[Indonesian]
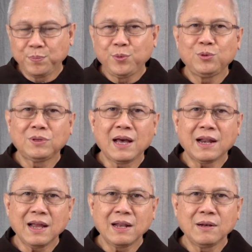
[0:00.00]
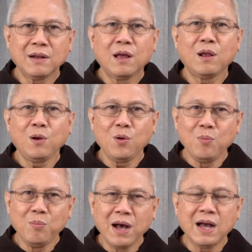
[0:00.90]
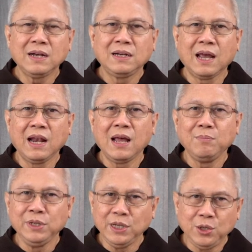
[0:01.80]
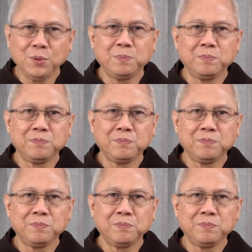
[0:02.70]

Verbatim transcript: putaran lomba dalam hidup.